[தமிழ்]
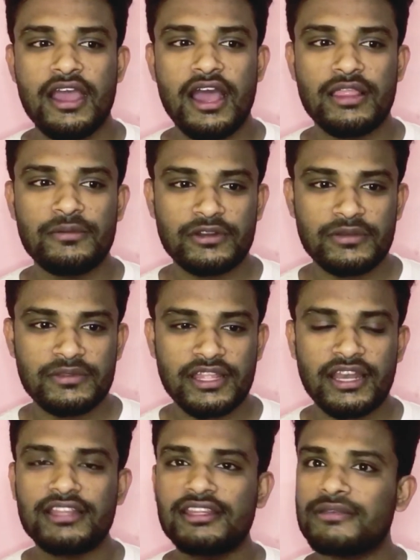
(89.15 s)
அது மட்டும் இல்லாமல் இது
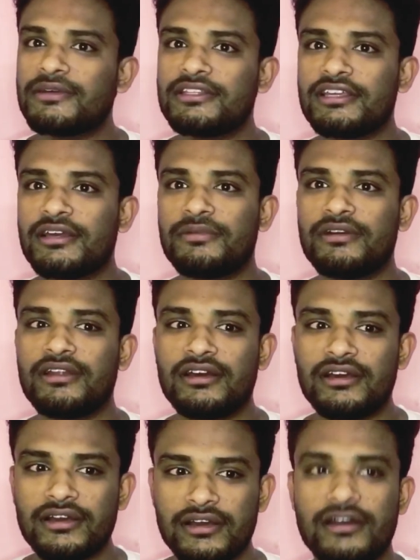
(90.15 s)
எல்லாத்தையும் பார்த்திங்க அப்படின்னா
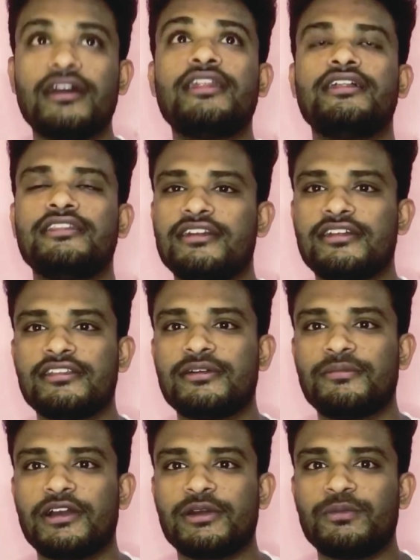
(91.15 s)
அண்ணாந்து அண்ணாந்து
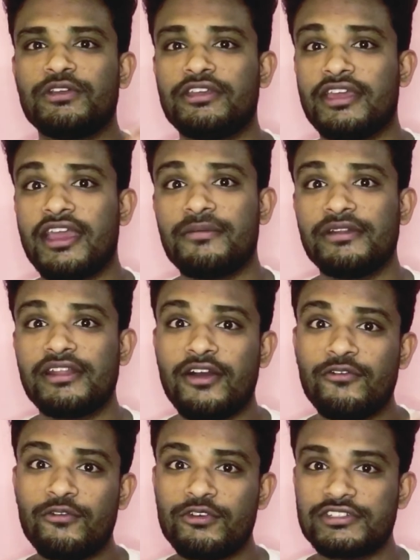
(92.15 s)
தான் பார்க்க முடியும் ஏன் அப்படின்னா
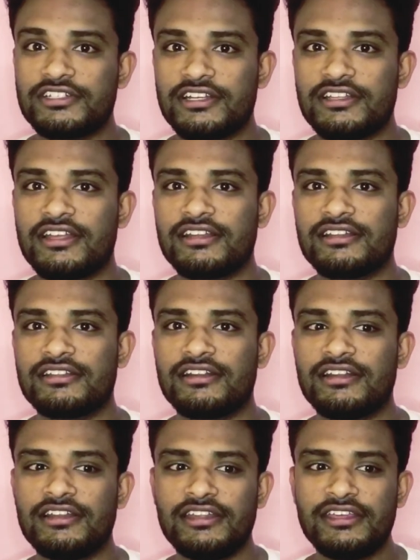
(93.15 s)
அவ்வளோ சின்னதாக இருக்கிறதுனால